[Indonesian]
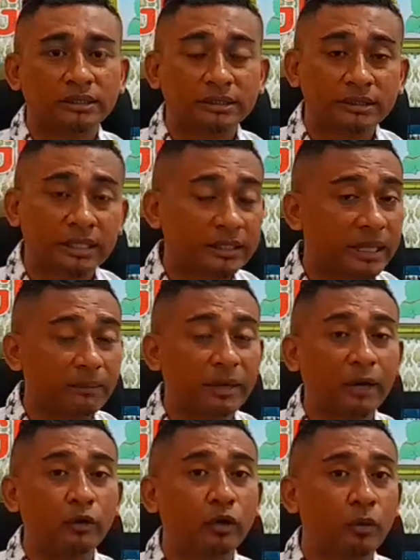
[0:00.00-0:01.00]
kita
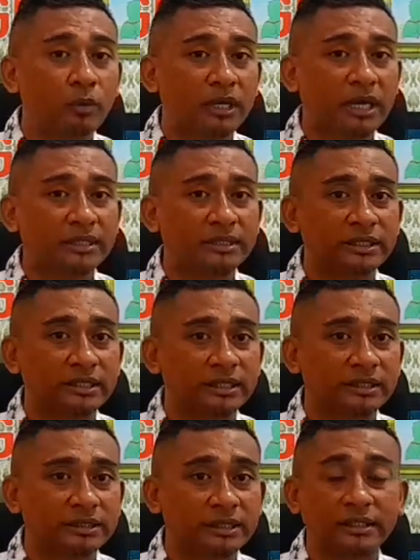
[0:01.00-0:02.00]
melalui komunikasi
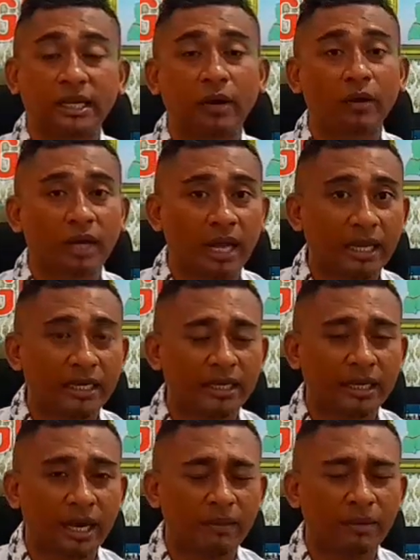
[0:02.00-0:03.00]
uh, secara online
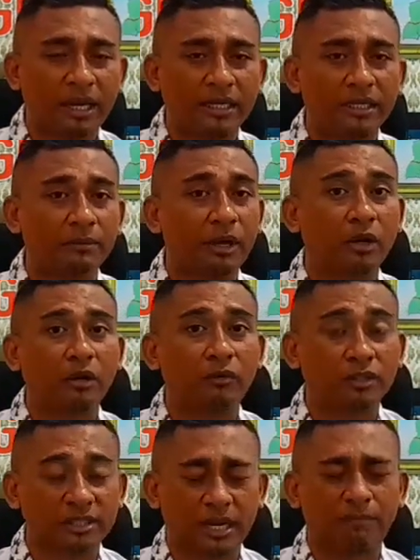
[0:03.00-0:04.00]
dalam hal ini melalui
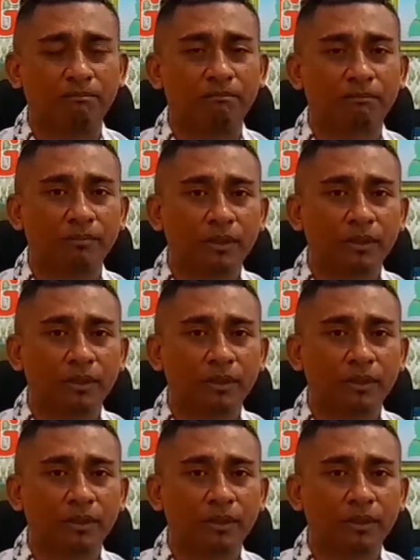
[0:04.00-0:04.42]
WhatsApp.